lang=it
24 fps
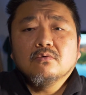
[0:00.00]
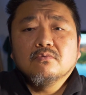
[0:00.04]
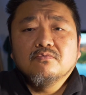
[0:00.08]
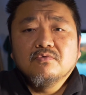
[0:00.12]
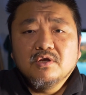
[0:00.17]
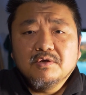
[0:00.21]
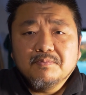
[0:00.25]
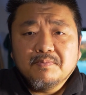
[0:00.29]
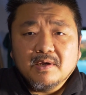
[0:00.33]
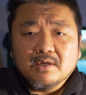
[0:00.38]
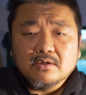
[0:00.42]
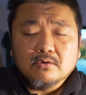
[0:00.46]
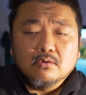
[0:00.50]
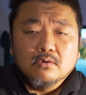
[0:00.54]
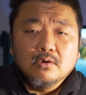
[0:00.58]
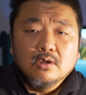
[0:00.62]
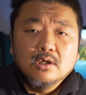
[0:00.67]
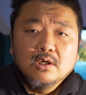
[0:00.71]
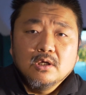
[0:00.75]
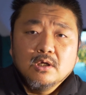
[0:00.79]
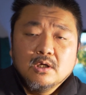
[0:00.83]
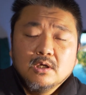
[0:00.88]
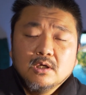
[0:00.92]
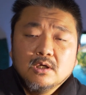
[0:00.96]
Vi ripeto,
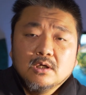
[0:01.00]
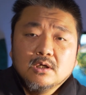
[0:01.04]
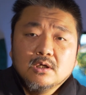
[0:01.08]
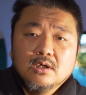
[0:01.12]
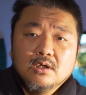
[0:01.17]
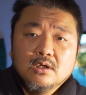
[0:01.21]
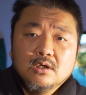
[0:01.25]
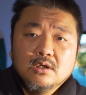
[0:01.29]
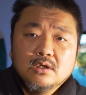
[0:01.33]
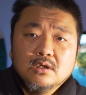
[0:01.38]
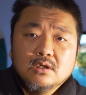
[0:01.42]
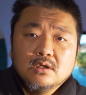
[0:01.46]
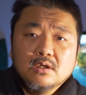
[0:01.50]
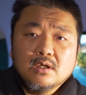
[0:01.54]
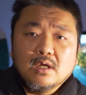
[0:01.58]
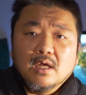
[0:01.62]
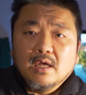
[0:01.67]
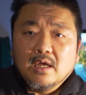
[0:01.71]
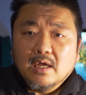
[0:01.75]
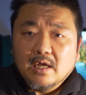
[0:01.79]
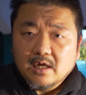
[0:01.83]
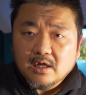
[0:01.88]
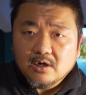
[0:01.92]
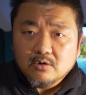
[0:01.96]
eh,
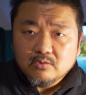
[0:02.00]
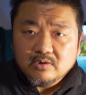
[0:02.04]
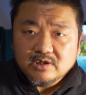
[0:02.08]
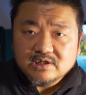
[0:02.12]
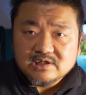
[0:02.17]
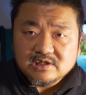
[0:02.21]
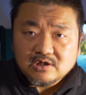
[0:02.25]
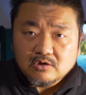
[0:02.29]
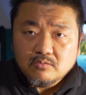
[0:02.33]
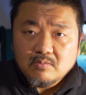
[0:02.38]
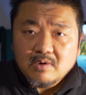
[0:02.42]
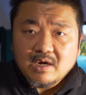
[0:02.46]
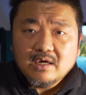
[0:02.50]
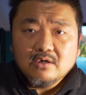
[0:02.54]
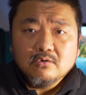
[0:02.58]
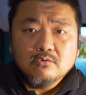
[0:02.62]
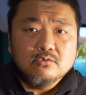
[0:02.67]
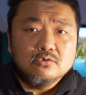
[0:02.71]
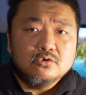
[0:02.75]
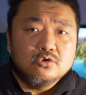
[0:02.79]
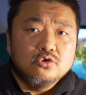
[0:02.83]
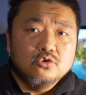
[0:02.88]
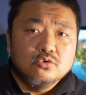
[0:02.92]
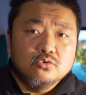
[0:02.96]
era un essere
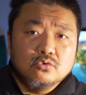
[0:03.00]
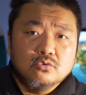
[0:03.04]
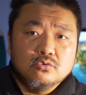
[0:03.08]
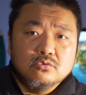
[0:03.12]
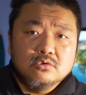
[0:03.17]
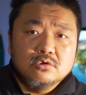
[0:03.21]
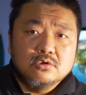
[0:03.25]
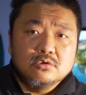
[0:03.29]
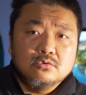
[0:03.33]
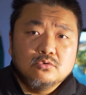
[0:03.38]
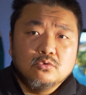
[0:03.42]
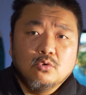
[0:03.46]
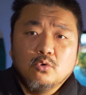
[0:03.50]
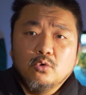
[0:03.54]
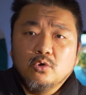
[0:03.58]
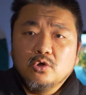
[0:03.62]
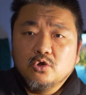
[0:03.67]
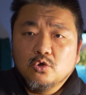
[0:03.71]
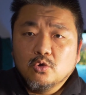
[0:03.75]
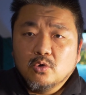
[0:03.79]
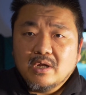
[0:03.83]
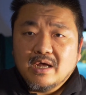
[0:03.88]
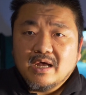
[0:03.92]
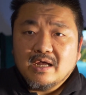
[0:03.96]
umano, io non, non, lo
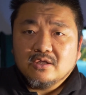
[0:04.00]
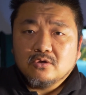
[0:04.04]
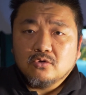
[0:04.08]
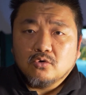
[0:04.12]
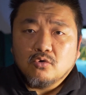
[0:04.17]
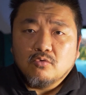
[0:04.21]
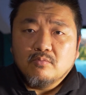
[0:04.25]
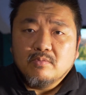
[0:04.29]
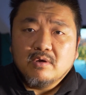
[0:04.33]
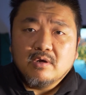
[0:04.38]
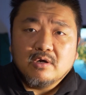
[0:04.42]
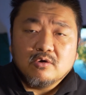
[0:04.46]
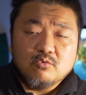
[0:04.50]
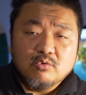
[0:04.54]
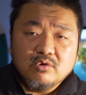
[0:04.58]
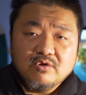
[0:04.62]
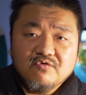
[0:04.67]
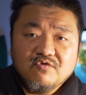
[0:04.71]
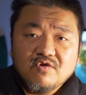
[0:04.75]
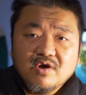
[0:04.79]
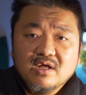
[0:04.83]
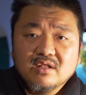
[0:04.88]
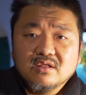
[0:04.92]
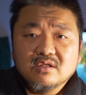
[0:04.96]
idolatro come alcuni
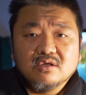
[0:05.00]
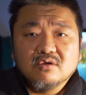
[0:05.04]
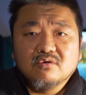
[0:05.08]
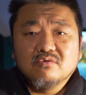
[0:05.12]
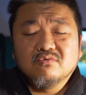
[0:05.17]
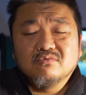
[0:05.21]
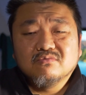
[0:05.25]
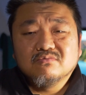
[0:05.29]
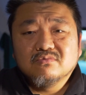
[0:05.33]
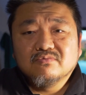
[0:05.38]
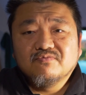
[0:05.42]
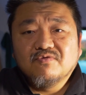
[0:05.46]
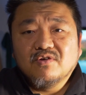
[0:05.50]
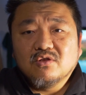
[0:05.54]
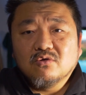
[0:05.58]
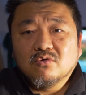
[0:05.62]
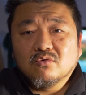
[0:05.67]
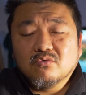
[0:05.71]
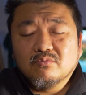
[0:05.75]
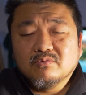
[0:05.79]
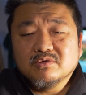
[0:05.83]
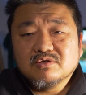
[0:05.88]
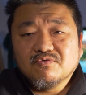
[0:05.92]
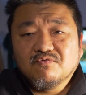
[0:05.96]
fan che lo
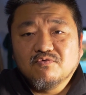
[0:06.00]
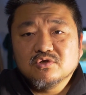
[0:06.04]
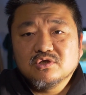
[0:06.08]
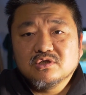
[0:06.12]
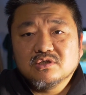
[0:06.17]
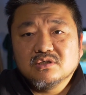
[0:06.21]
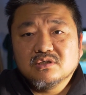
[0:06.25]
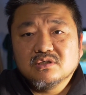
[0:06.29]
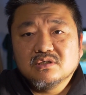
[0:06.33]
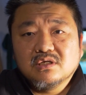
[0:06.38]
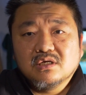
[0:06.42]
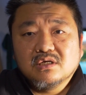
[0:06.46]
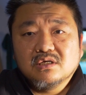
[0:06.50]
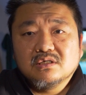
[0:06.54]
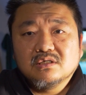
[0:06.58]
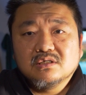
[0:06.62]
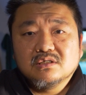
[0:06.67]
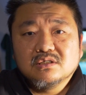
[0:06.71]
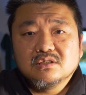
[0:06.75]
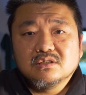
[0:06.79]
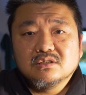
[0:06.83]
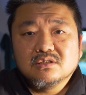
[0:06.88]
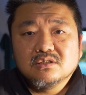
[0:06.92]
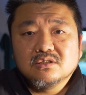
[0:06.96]
vedono come se fosse
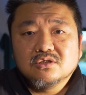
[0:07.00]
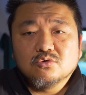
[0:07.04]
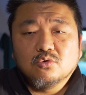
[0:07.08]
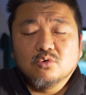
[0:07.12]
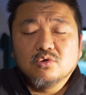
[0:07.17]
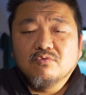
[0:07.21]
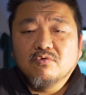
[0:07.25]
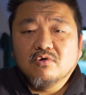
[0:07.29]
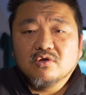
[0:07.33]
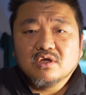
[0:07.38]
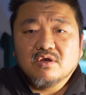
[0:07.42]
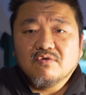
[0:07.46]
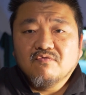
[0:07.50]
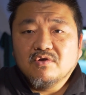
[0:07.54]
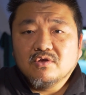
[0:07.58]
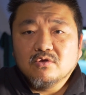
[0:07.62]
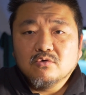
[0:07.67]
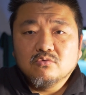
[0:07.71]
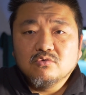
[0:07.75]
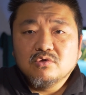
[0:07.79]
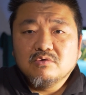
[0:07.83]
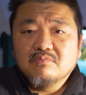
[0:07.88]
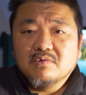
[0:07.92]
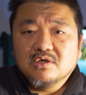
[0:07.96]
la... ogni volta che
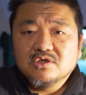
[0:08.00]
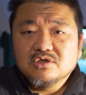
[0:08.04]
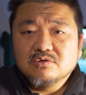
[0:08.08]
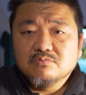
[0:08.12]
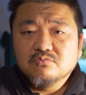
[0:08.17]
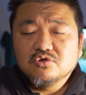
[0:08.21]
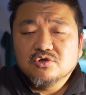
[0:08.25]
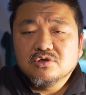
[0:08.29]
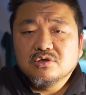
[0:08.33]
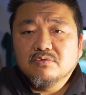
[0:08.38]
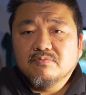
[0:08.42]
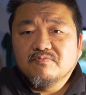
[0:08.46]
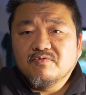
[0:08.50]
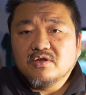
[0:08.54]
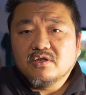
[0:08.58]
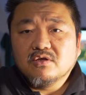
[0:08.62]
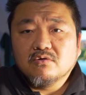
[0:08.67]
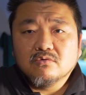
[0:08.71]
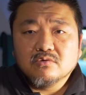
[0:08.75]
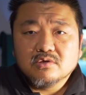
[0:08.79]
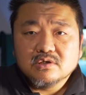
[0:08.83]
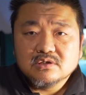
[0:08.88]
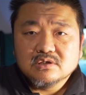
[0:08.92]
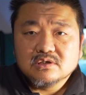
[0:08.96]
vedono un'immagine di Bruce Lee
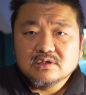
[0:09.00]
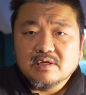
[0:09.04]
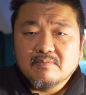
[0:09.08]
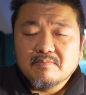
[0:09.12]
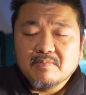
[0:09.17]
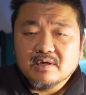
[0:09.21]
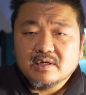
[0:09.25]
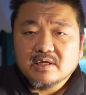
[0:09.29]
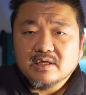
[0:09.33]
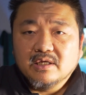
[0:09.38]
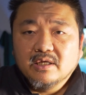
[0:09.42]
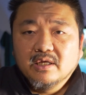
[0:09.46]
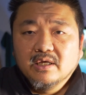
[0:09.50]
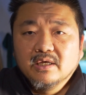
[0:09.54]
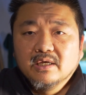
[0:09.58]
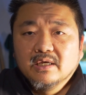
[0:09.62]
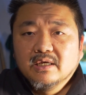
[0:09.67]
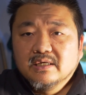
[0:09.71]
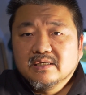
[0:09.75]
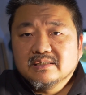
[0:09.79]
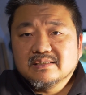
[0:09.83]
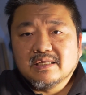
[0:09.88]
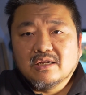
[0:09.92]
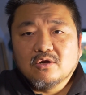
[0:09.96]
vedono che sembra che
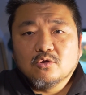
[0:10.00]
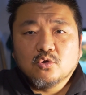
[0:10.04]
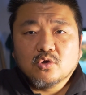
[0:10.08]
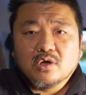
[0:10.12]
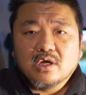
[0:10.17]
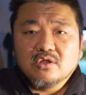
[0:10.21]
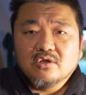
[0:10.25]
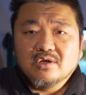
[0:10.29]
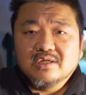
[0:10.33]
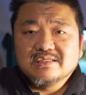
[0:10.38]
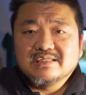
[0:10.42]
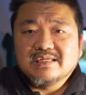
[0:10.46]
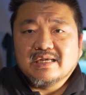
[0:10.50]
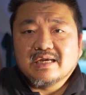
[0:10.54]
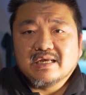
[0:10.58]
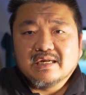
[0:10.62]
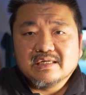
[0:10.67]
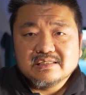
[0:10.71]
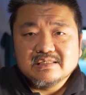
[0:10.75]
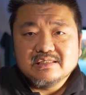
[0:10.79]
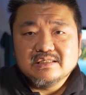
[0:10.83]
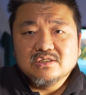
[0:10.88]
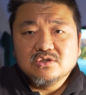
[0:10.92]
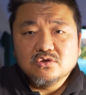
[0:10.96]
stanno toccando la
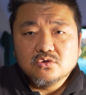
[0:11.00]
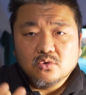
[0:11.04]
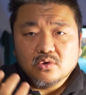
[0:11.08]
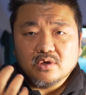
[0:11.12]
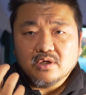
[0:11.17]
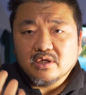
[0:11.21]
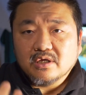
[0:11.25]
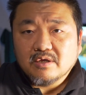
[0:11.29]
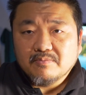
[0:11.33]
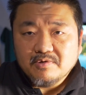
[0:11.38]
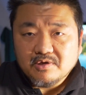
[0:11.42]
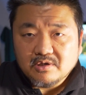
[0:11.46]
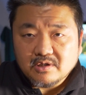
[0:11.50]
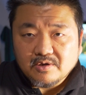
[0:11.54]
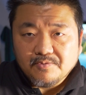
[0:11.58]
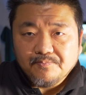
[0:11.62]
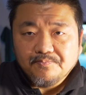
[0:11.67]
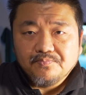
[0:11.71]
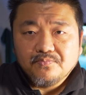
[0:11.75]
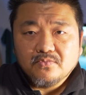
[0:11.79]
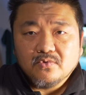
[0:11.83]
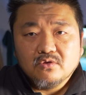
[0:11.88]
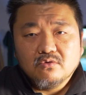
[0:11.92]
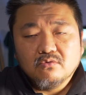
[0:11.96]
sacra sindone, capite?